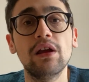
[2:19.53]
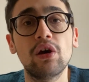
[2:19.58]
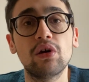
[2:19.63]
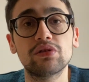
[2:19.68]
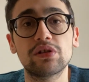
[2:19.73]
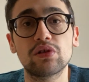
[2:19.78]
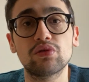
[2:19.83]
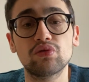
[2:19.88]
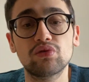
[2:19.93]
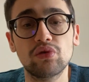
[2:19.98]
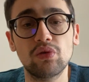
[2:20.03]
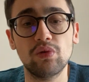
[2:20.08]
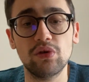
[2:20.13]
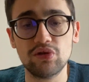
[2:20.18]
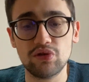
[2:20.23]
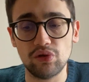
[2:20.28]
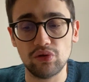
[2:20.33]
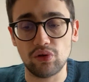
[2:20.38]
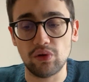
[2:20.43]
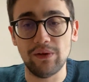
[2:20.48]
Oltre a tutto
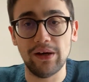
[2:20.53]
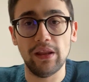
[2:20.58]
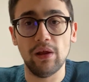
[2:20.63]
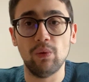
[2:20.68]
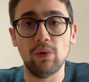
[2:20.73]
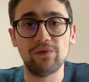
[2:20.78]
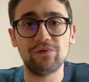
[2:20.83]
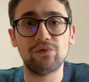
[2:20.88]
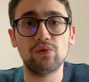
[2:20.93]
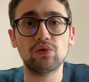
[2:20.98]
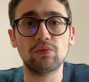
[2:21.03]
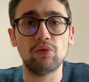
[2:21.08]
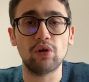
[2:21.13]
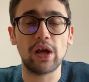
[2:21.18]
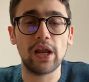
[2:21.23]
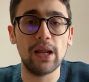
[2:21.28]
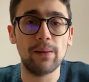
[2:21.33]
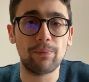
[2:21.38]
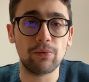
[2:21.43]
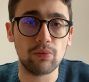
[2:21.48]
questo trovate OneFootball
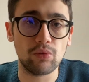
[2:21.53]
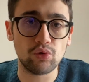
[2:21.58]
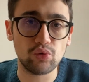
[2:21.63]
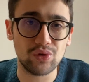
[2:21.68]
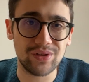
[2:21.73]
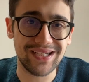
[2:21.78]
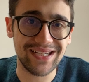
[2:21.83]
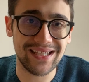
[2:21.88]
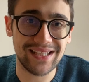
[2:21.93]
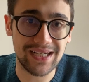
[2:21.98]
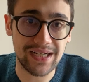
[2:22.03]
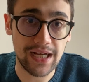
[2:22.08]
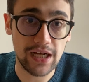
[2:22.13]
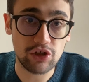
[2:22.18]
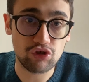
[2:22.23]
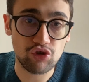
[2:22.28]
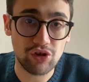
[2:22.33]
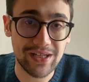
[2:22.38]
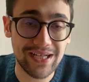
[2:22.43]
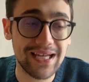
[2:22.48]
che è l'app mormonica dal
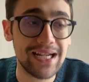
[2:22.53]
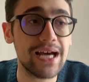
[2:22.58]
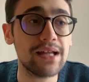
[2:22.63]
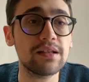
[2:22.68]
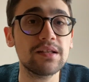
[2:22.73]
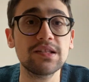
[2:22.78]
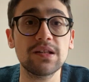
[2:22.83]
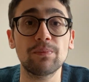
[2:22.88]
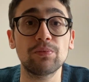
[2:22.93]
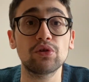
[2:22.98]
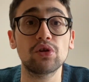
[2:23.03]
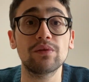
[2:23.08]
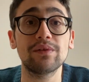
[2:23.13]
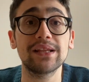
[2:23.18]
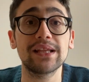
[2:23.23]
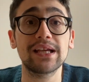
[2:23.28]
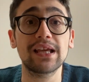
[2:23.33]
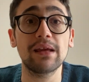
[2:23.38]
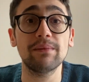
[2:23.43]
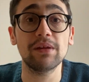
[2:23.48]
calcio ed è gratis, e
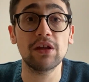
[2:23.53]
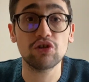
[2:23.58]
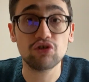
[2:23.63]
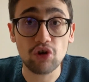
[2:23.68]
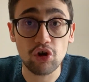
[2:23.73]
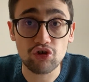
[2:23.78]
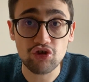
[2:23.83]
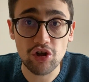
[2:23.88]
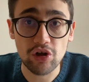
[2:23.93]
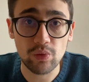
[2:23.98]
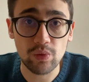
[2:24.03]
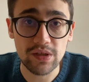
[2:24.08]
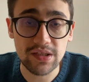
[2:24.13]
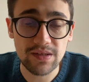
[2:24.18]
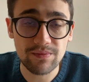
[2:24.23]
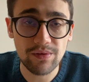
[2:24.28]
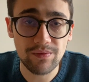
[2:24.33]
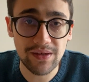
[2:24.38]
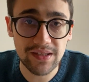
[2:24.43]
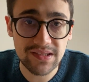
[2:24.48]
trovate anche i miei social, quindi
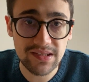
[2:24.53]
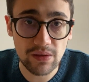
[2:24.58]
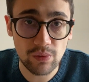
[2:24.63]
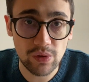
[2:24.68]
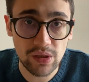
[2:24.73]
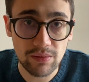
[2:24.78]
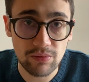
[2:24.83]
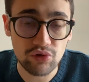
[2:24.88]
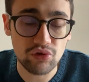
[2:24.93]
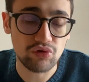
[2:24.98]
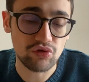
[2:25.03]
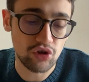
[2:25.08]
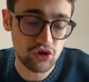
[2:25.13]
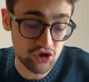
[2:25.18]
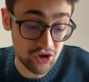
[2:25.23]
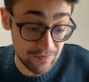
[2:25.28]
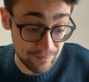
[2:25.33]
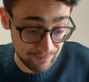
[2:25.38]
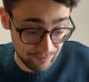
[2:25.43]
se vi va seguitemi sui social.